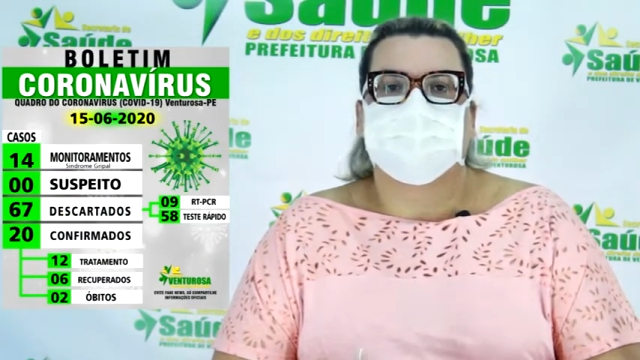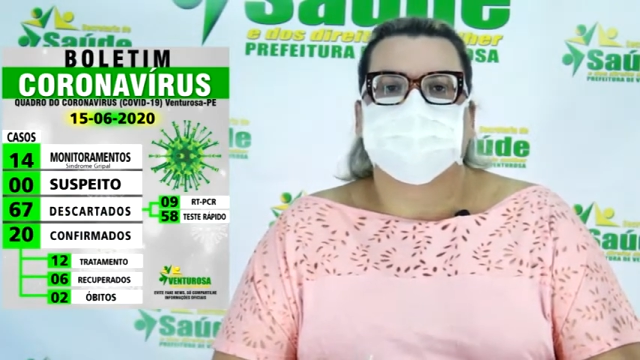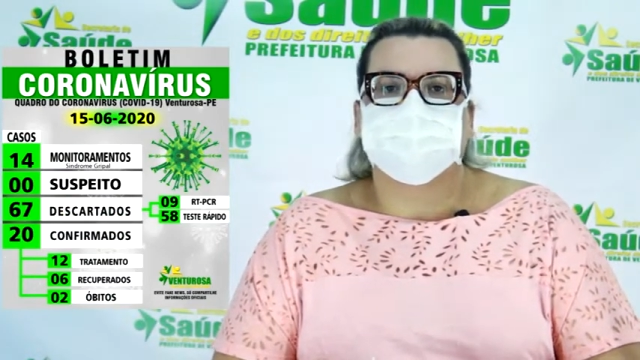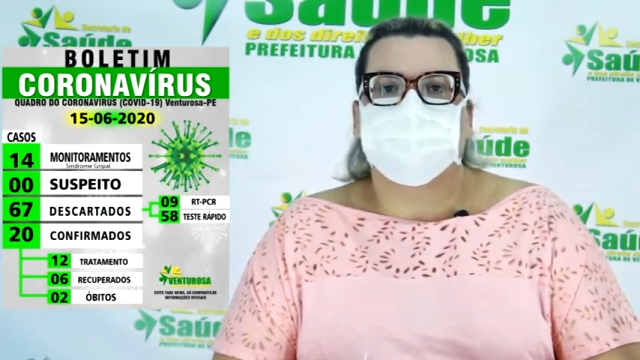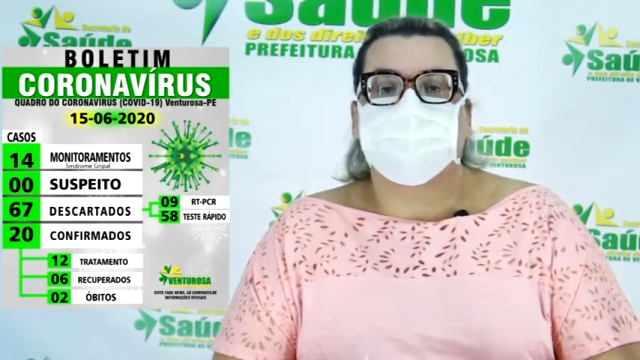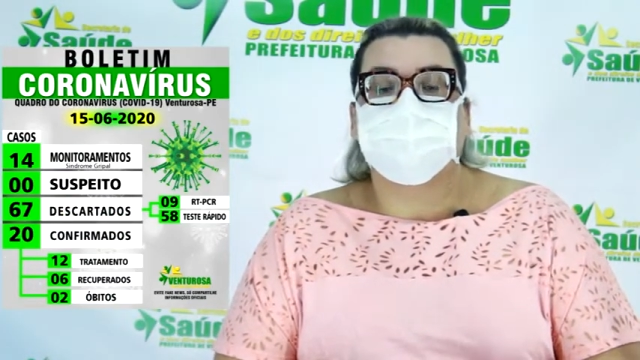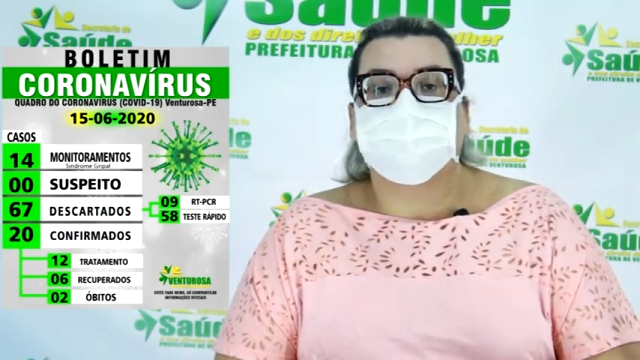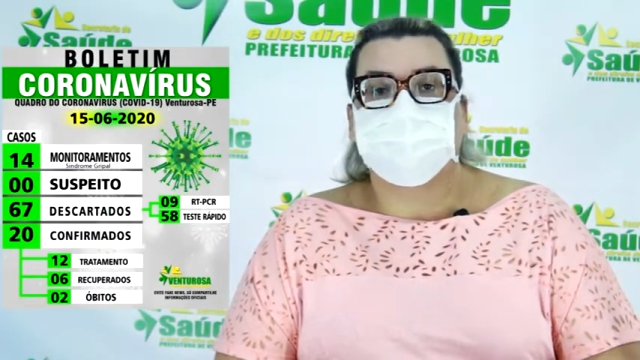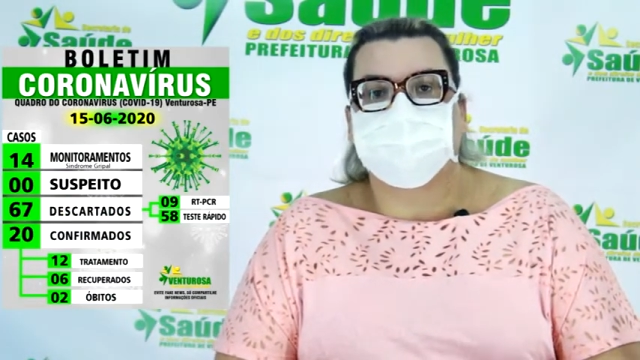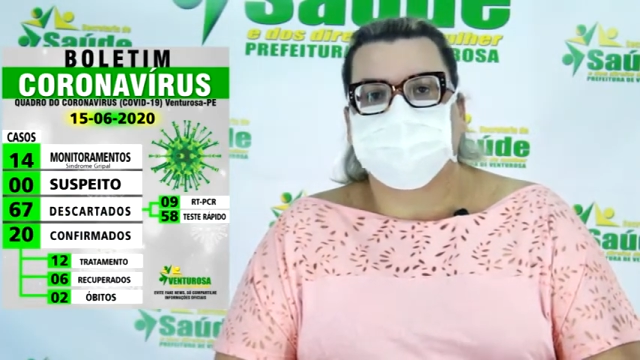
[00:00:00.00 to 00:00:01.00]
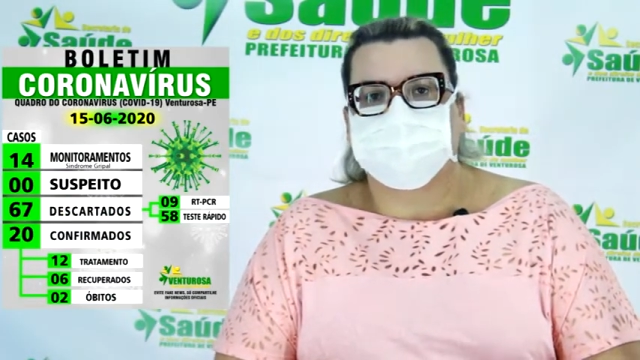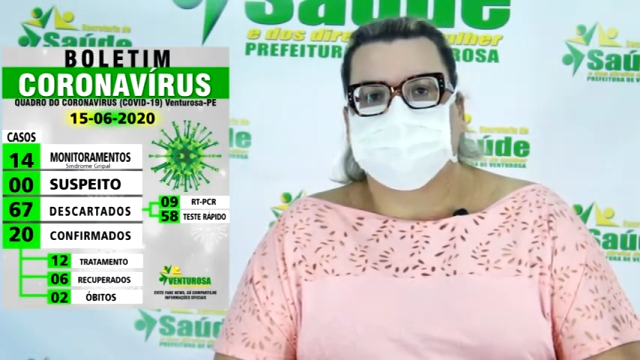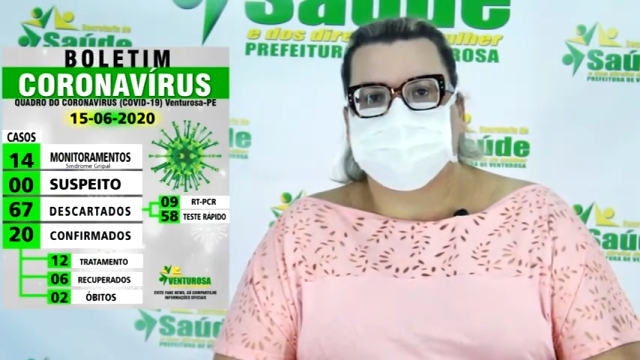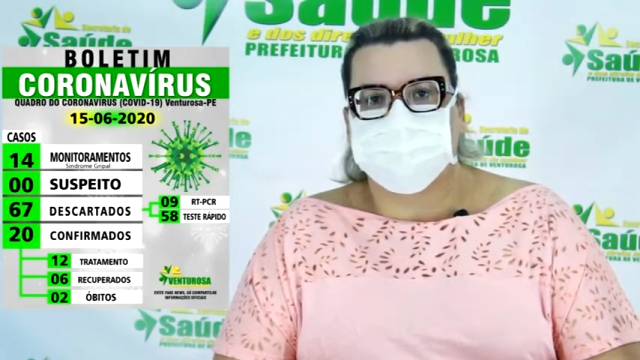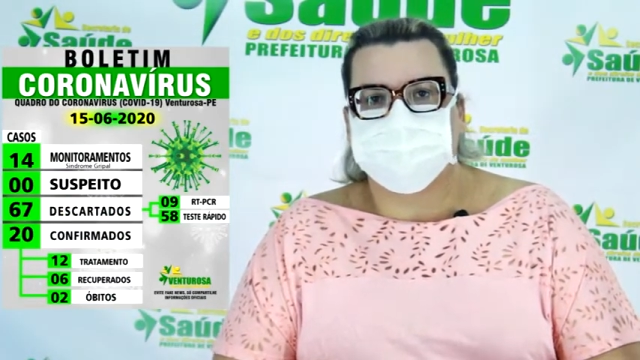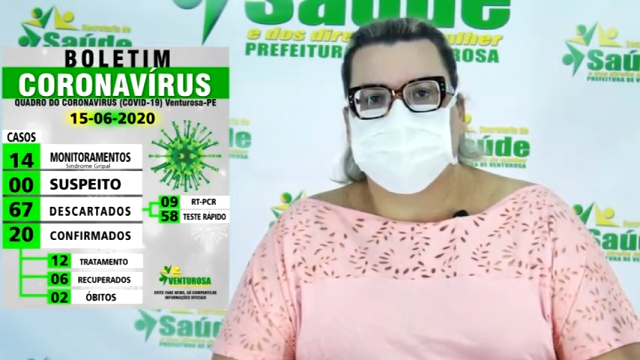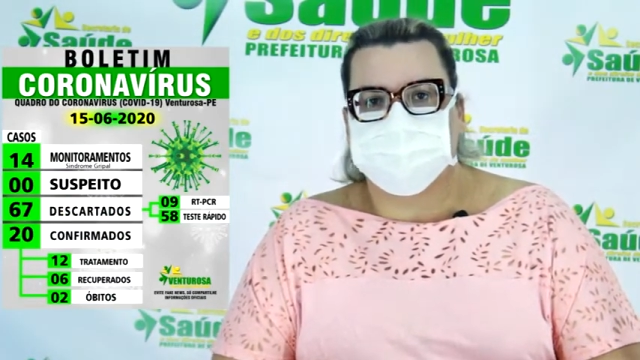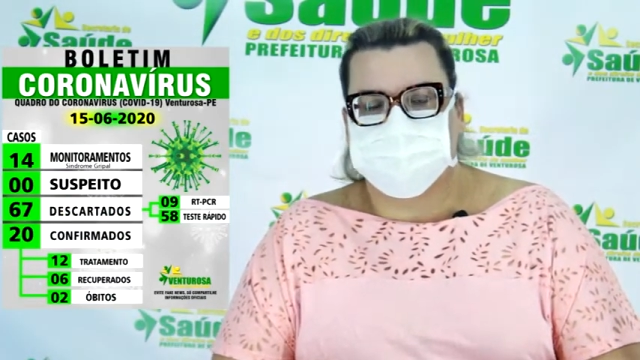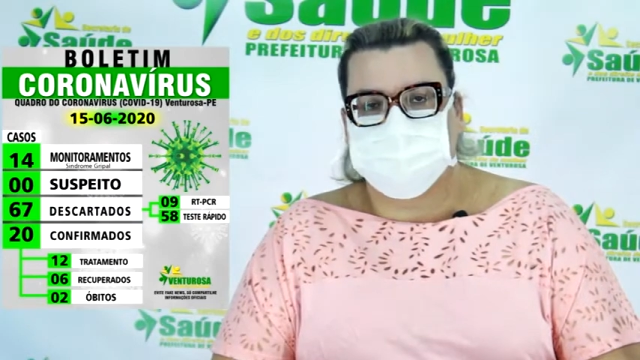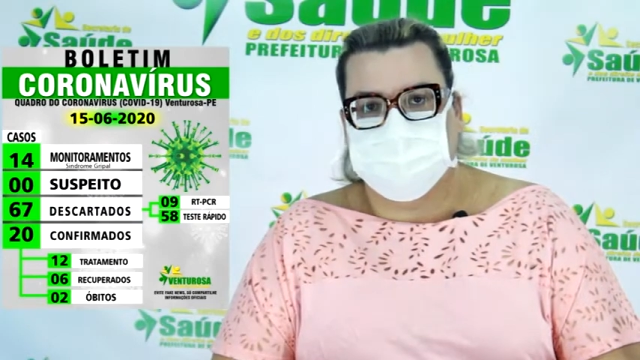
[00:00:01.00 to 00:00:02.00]
58 através do
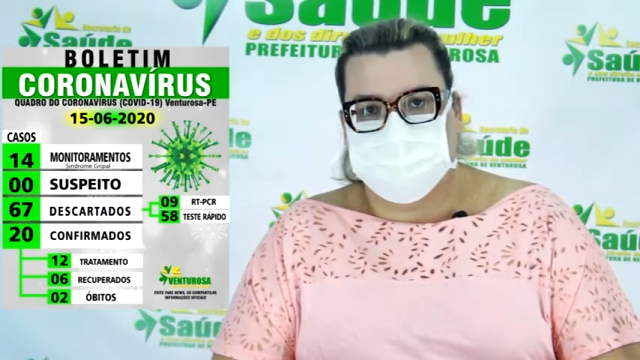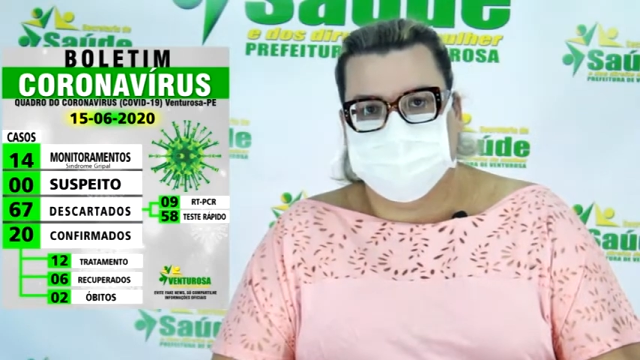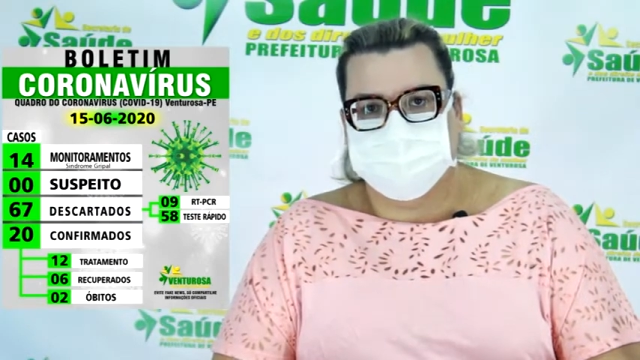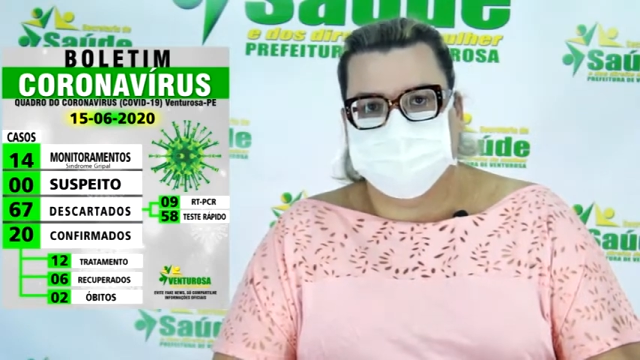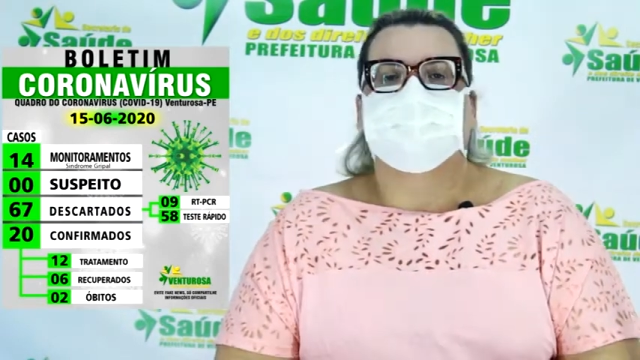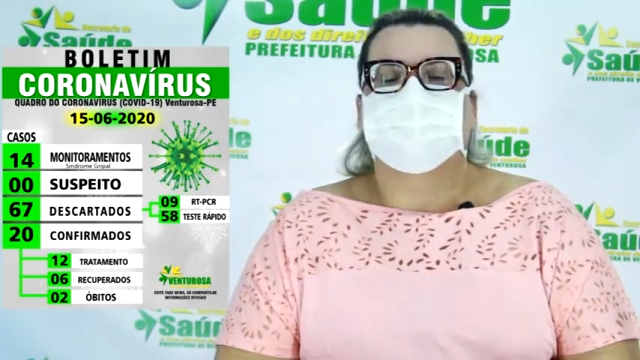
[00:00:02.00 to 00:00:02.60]
teste rápido.